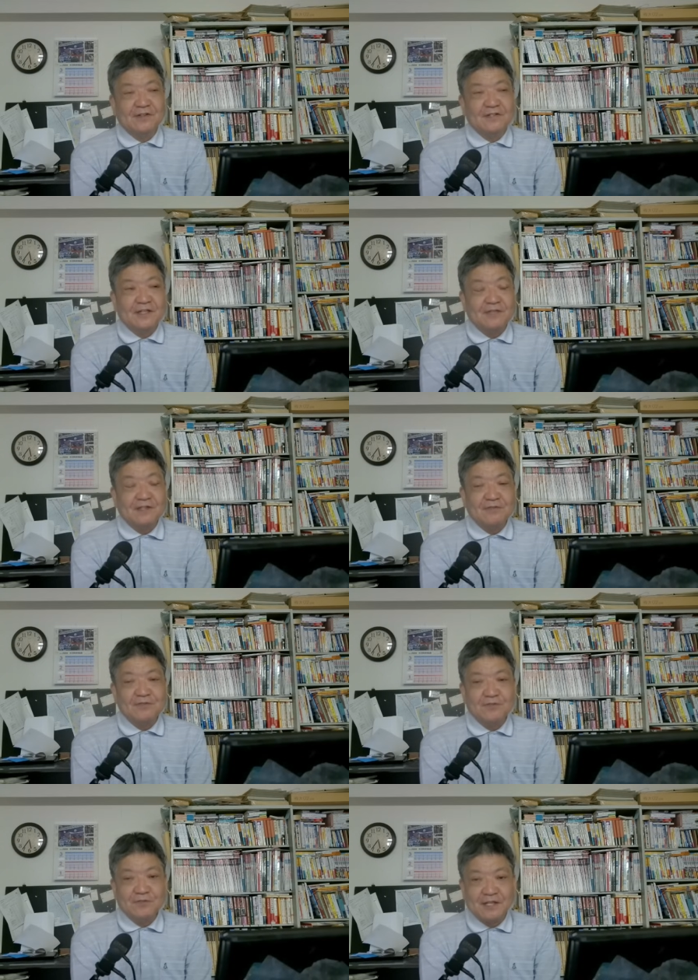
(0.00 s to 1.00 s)

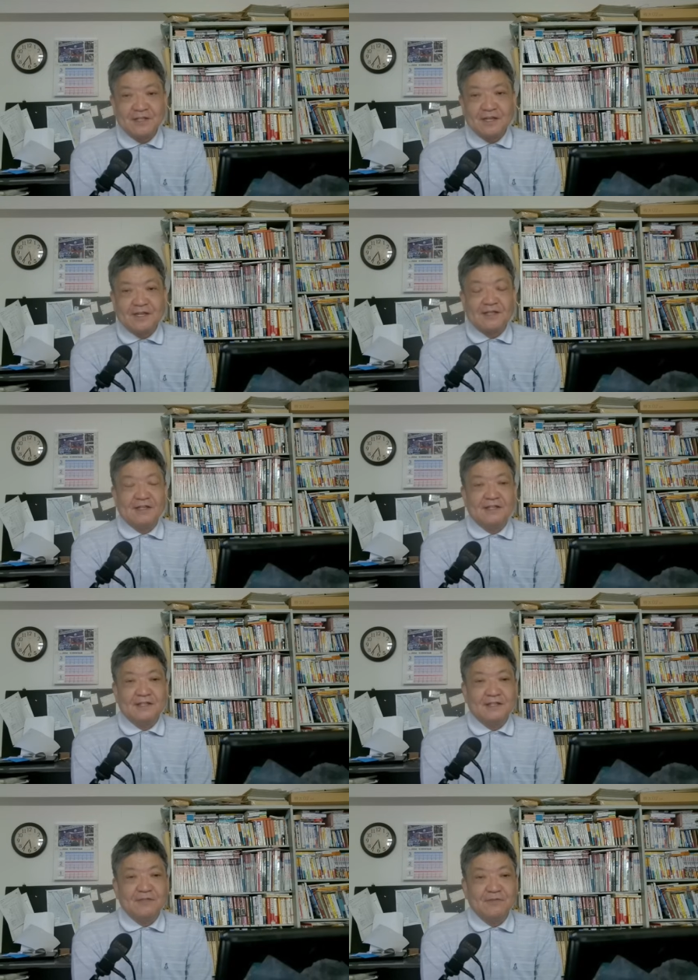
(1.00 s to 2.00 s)
1990年代
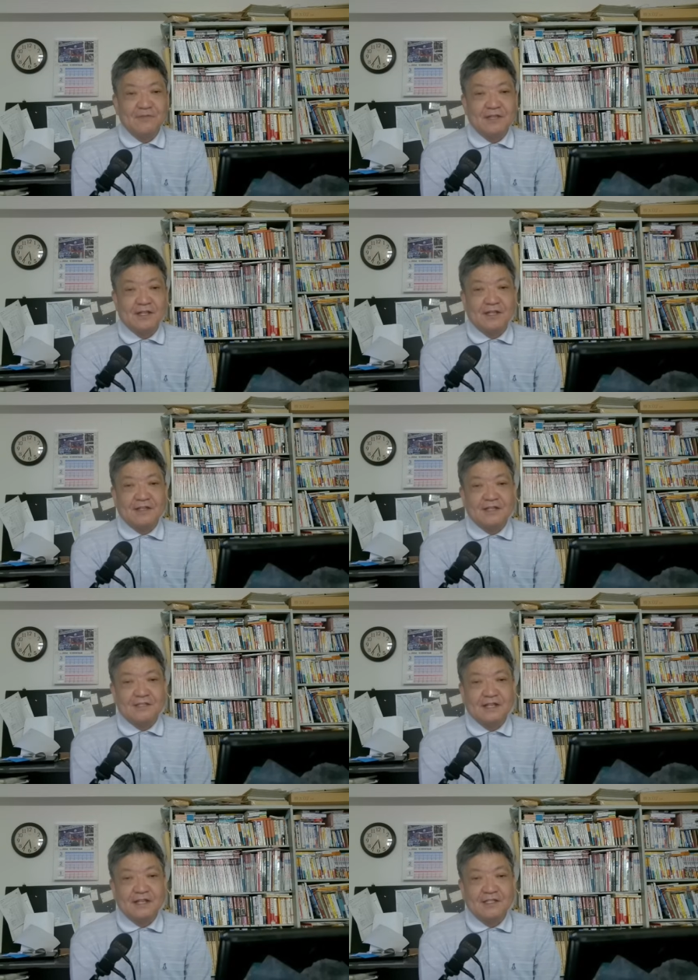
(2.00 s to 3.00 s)
に日本でで
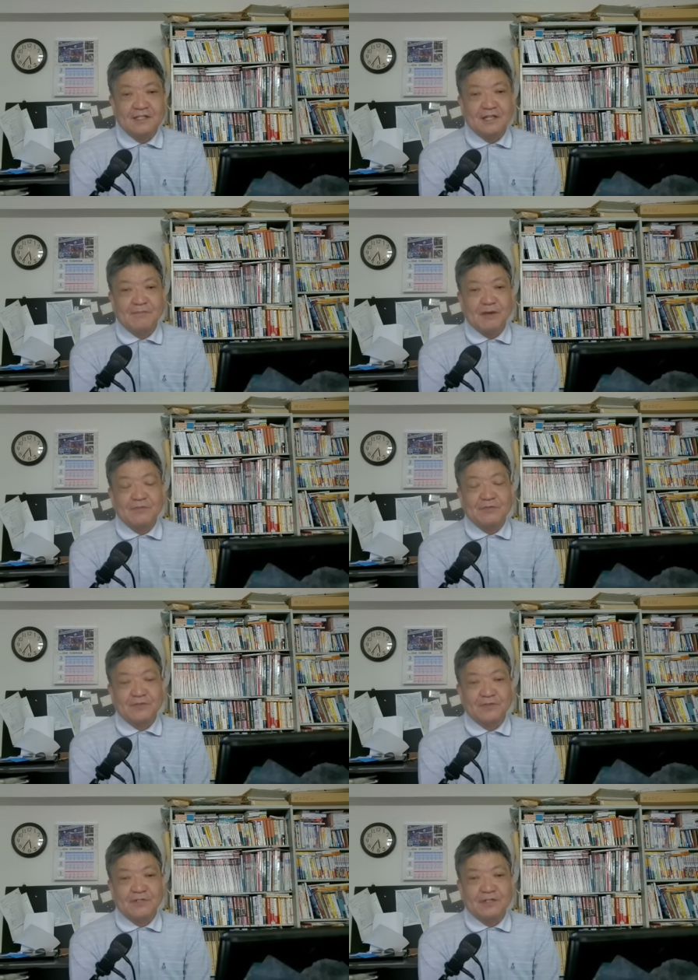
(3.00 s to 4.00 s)
す、ね、平成バブル
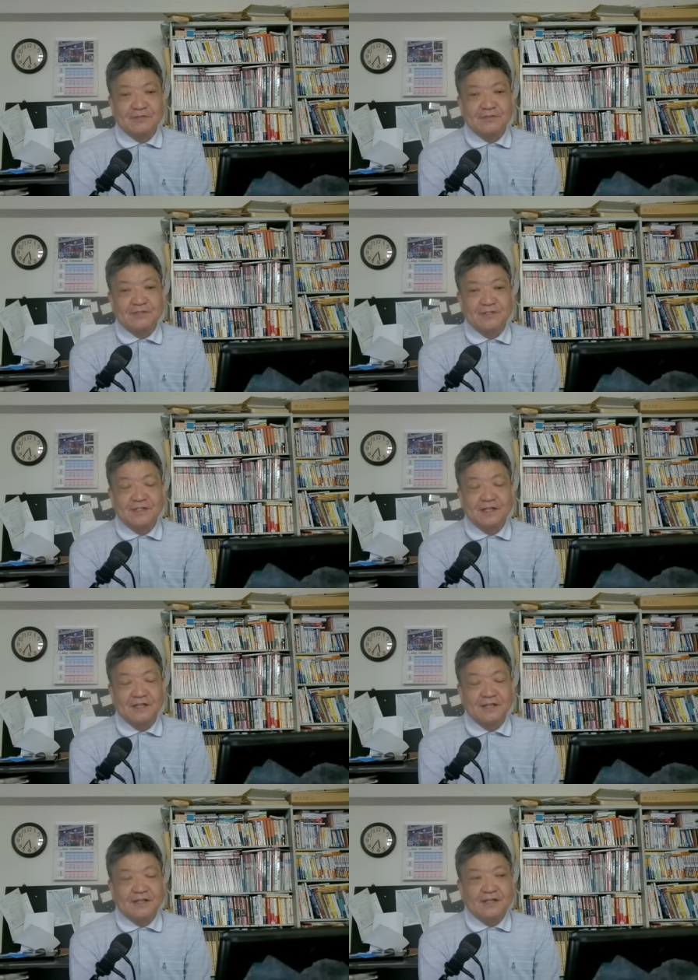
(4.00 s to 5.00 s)
と呼んでいるですね、